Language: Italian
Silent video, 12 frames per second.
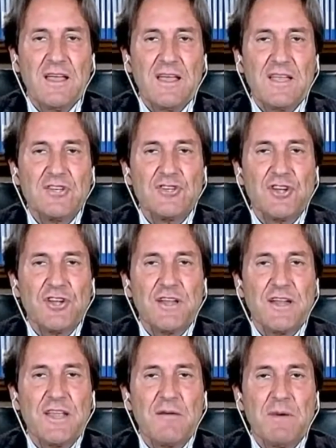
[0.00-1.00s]

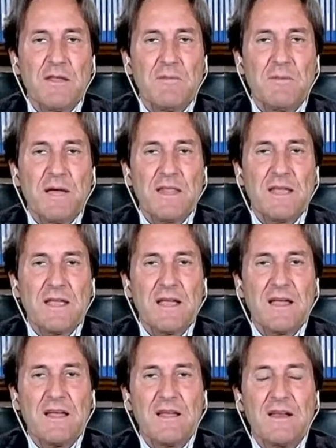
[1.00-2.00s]
ingegneria e matematica